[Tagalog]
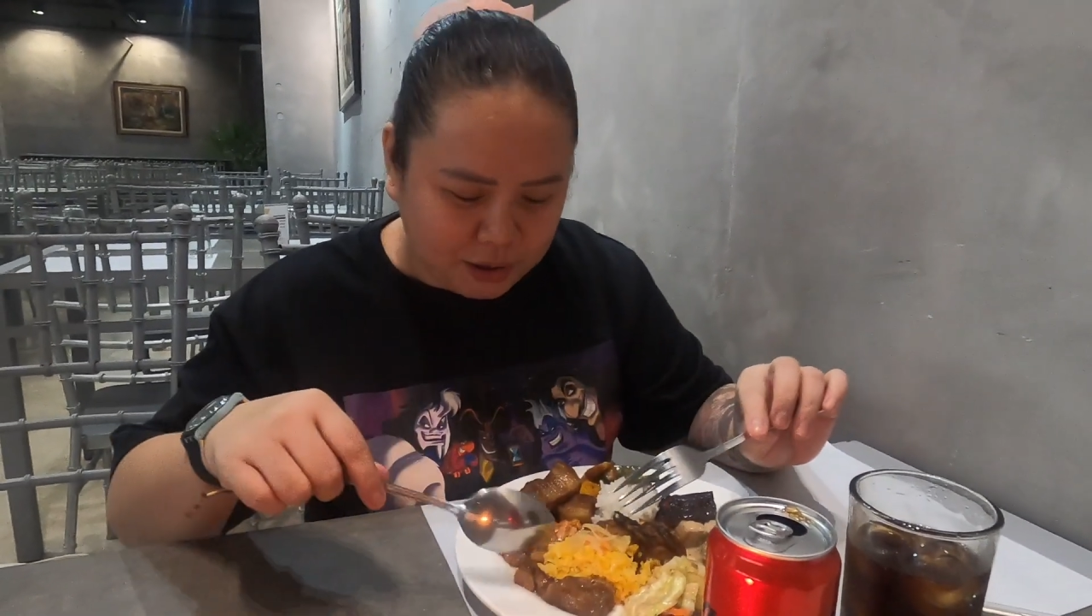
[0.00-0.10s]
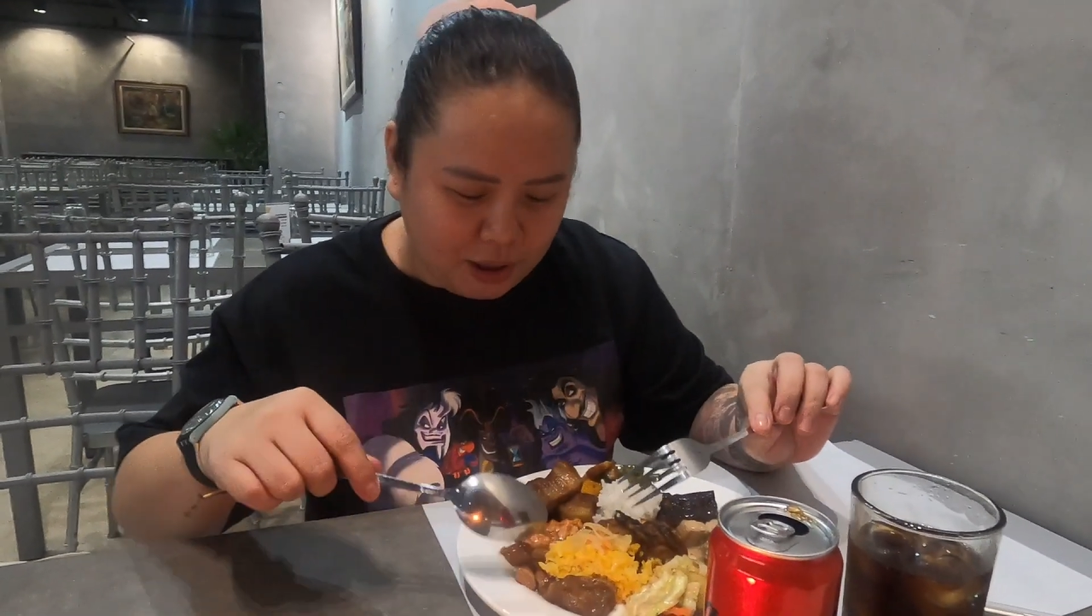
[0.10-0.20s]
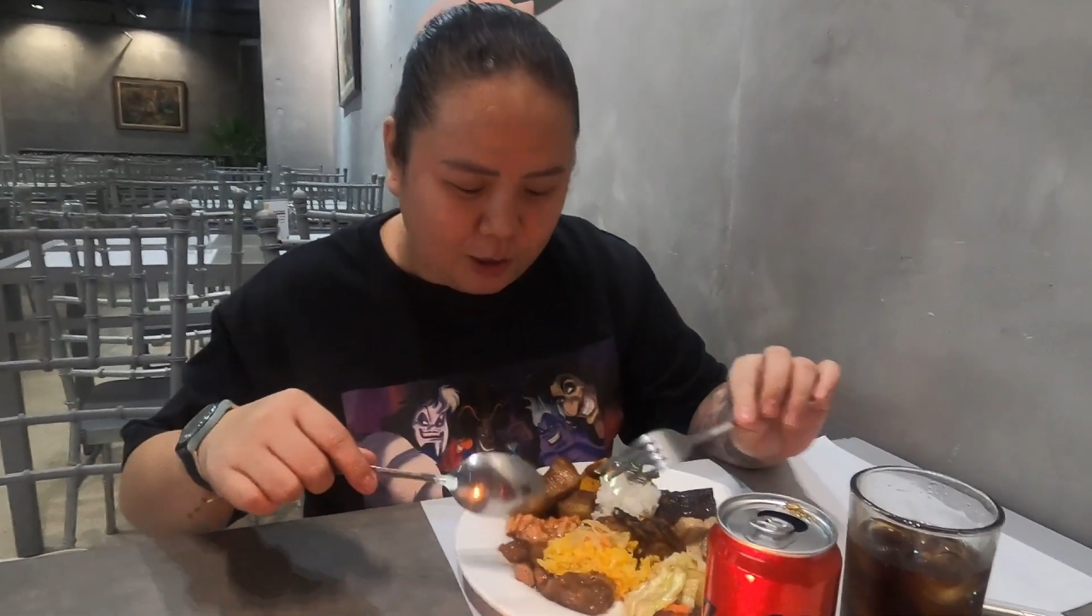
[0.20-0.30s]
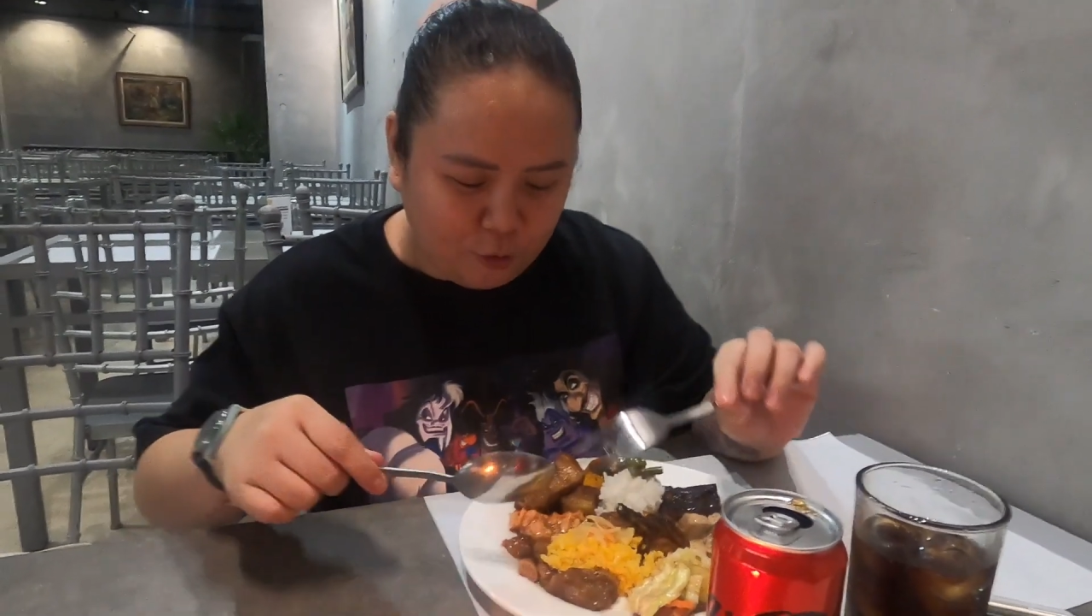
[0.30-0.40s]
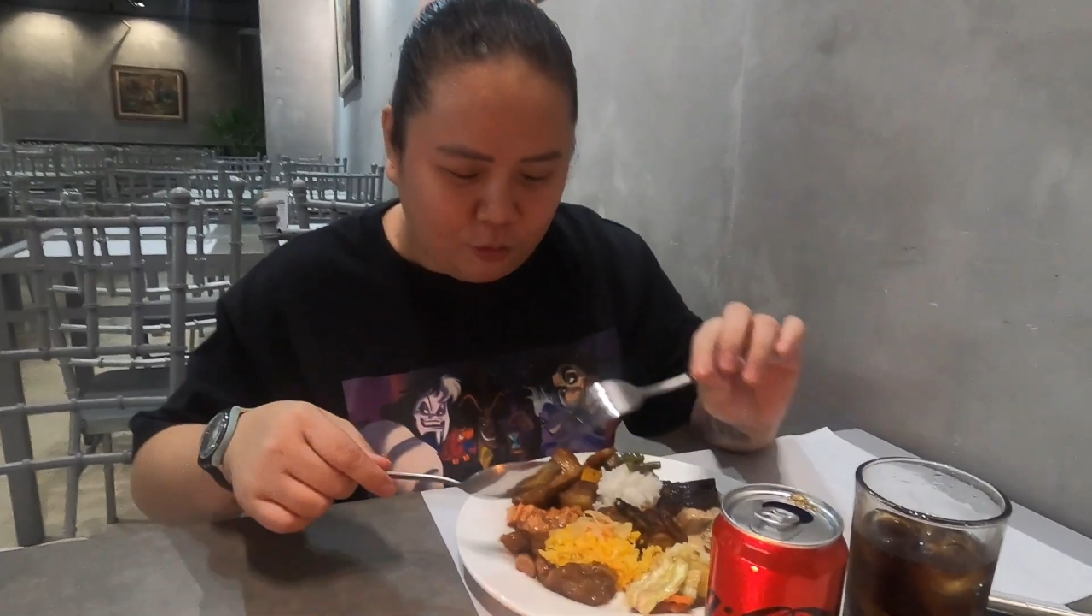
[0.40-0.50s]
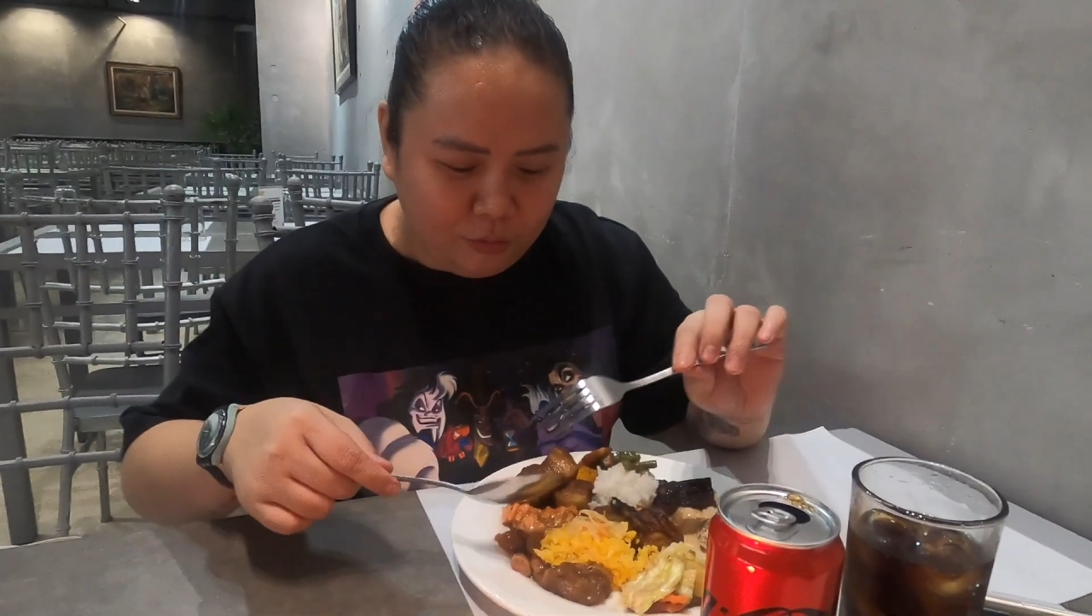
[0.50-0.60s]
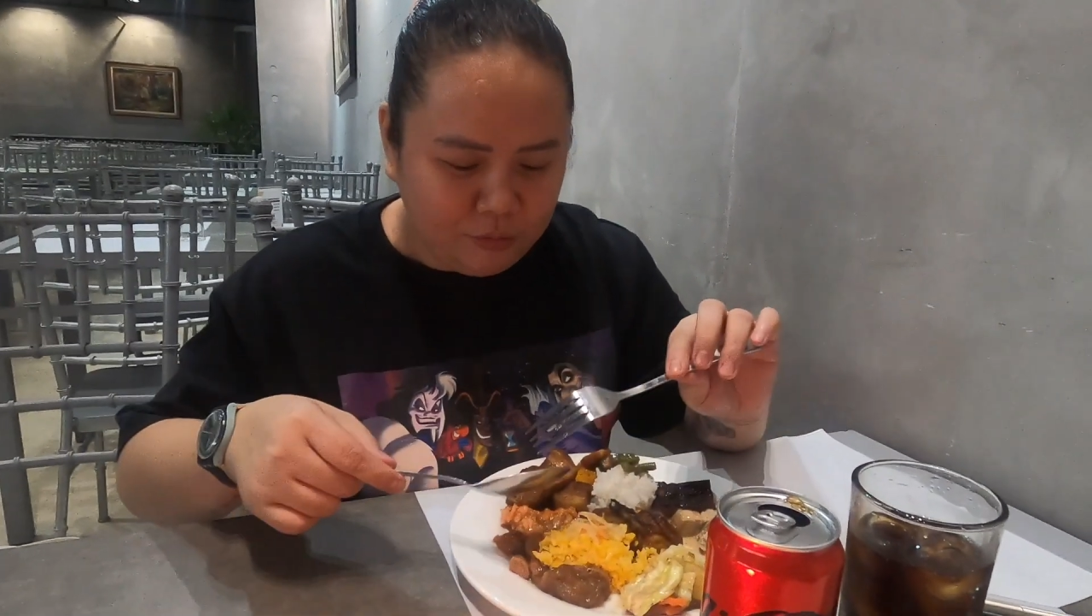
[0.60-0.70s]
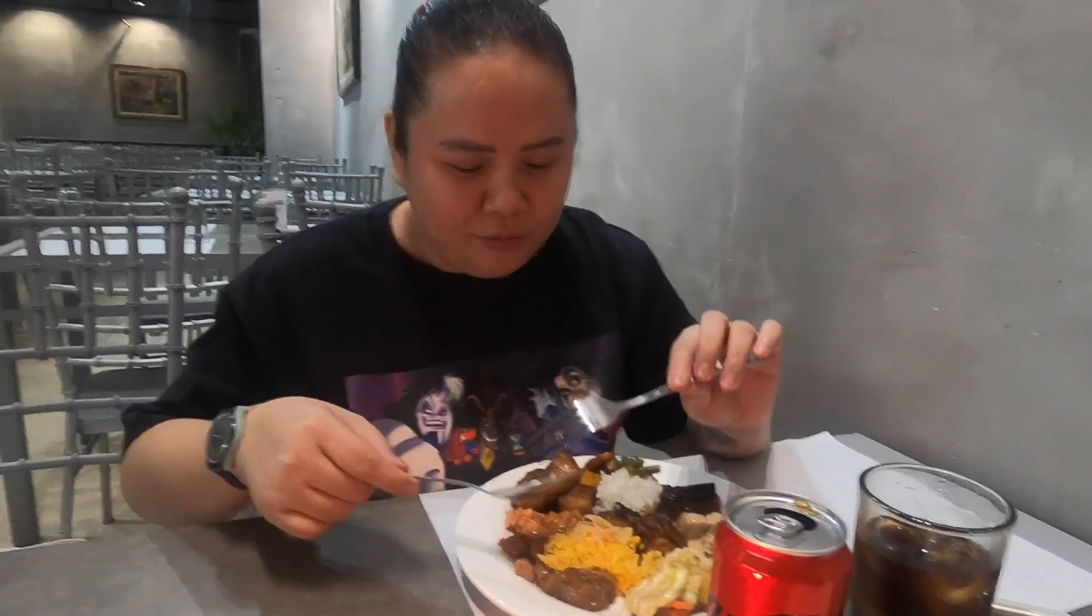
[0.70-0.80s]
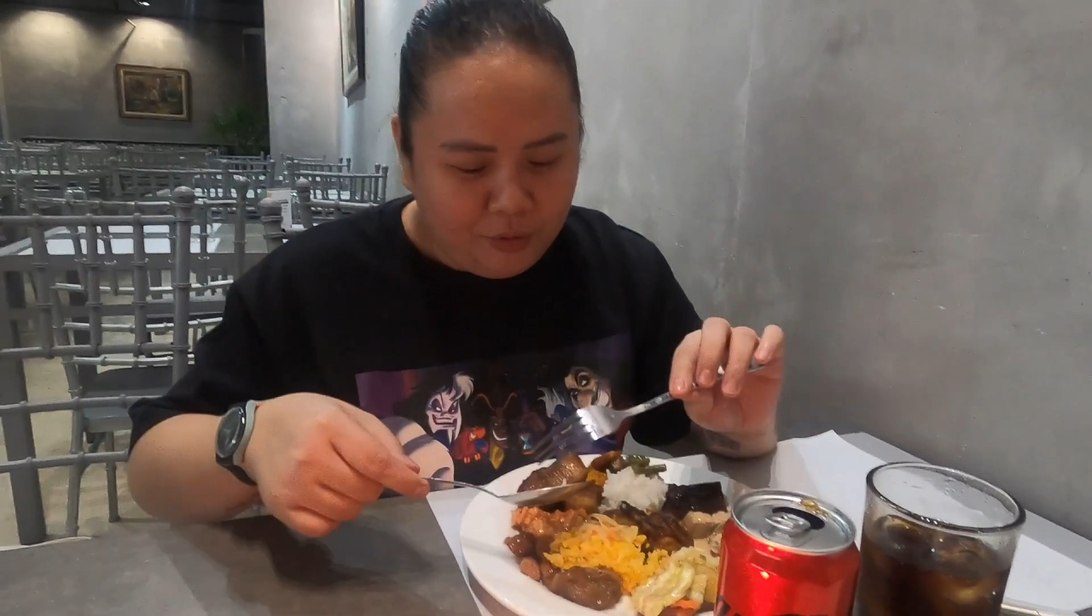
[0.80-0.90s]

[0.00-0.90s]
mechado